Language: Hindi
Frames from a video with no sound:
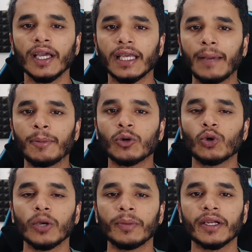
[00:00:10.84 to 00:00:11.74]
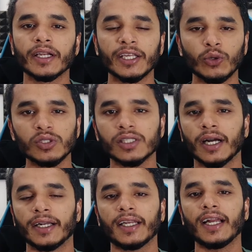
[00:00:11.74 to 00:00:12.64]
या फिर कोई भी रियूज
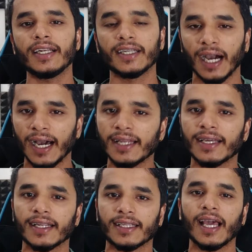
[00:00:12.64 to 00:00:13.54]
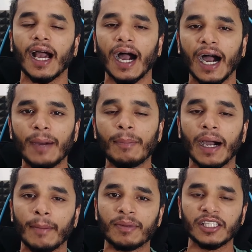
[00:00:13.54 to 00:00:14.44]
कंटेंट डाल करके आप
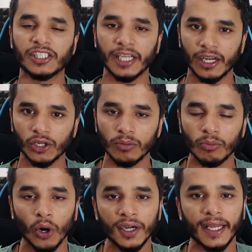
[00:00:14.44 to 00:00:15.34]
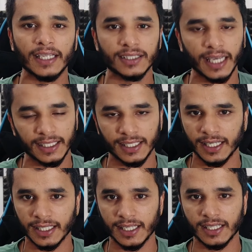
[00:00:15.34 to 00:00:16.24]
अपने चैनल को मोनेटाइज कैसे
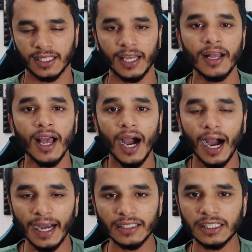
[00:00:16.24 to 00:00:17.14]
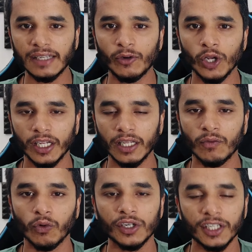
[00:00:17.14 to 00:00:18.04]
कर सकते हैं आज की वीडियो के अंदर
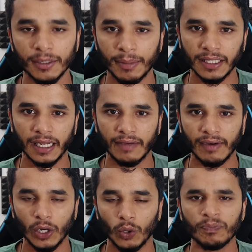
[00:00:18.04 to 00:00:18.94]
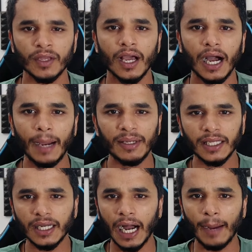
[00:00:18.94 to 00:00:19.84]
वो ट्रिक बताने वाला हूँ अभी
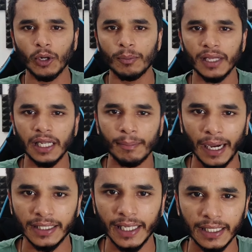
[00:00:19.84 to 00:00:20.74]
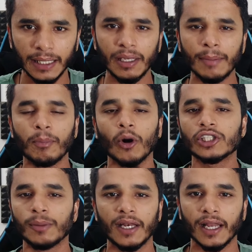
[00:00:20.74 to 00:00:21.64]
तक आपको मेरी बात एकदम
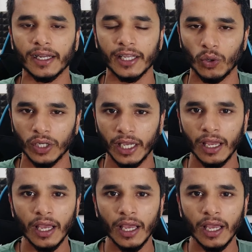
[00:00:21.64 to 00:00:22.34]
इम्पॉसिबल लग रही होगी